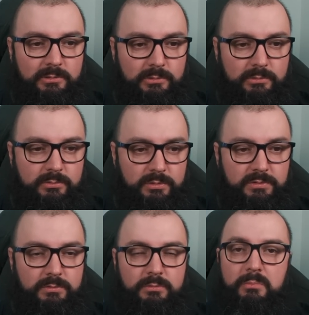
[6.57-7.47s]
o
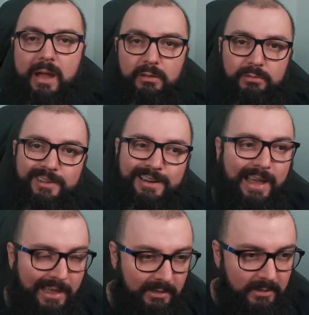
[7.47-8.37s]
curso do Mairo
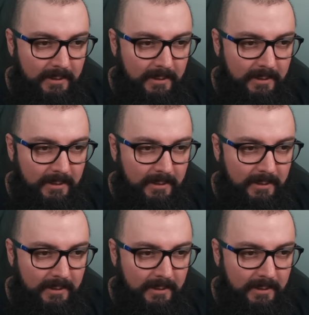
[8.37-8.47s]
Vergara.